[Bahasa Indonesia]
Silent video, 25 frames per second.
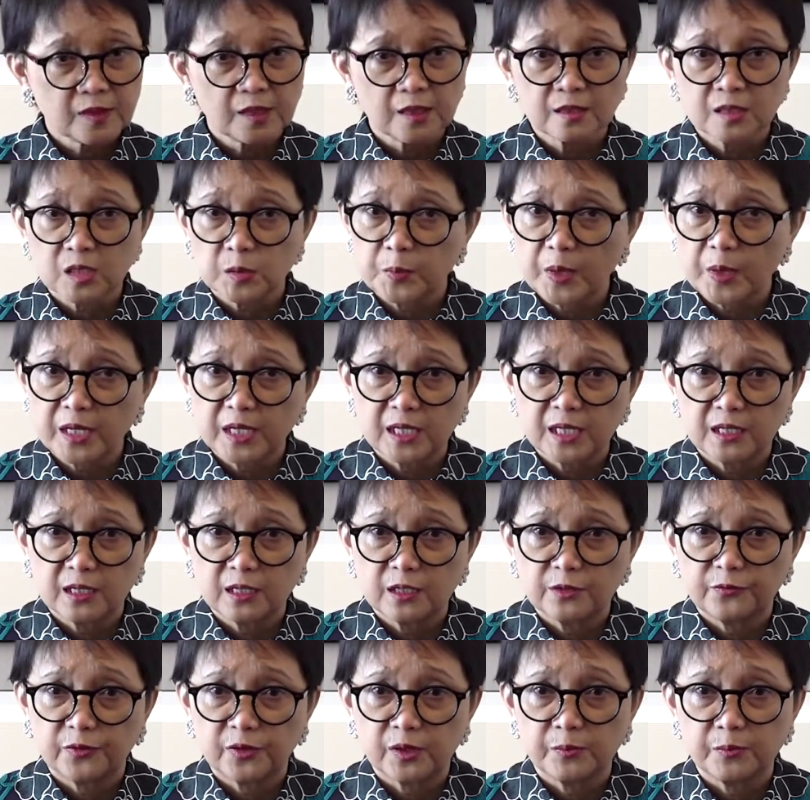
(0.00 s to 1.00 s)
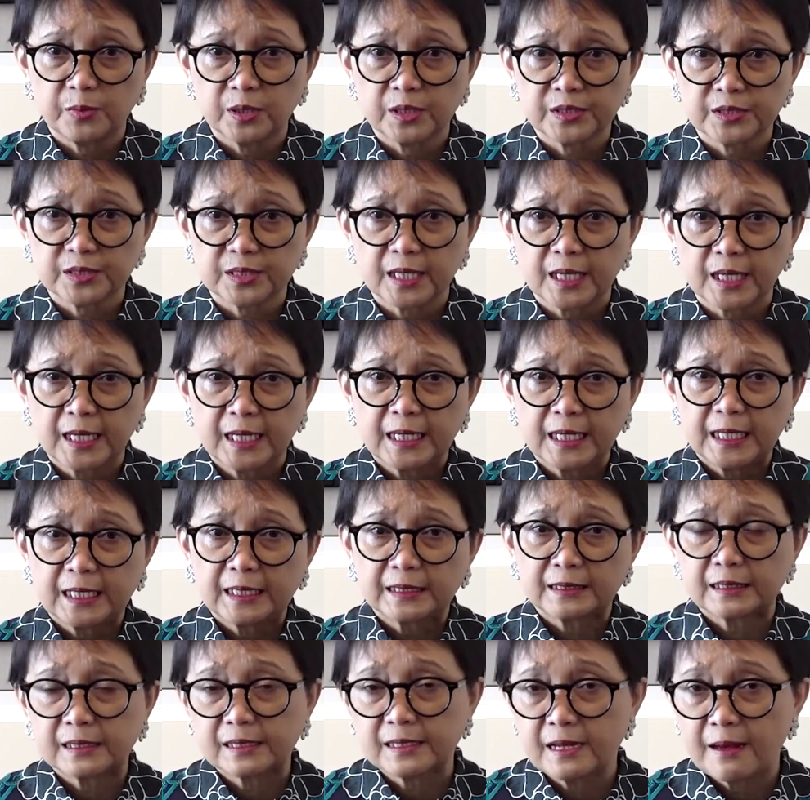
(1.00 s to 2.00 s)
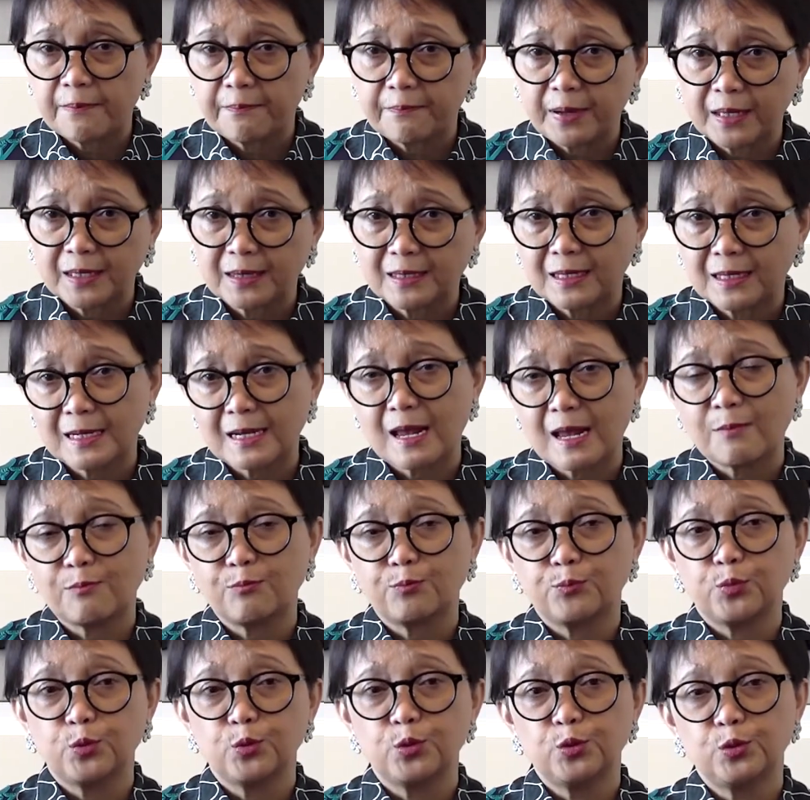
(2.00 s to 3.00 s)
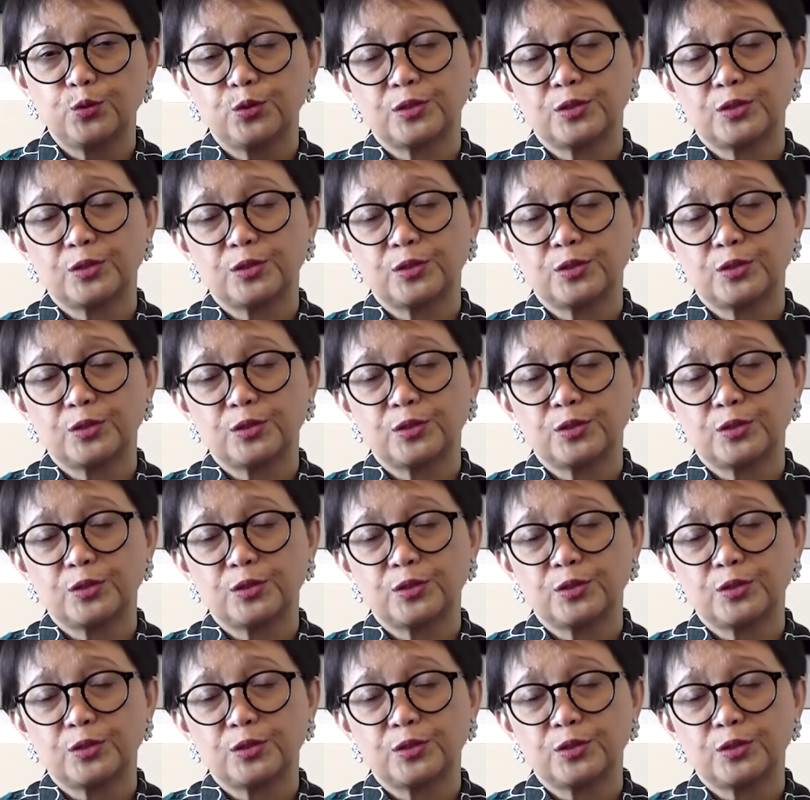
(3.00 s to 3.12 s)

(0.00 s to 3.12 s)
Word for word: Sebagai deliverables, terdapat 69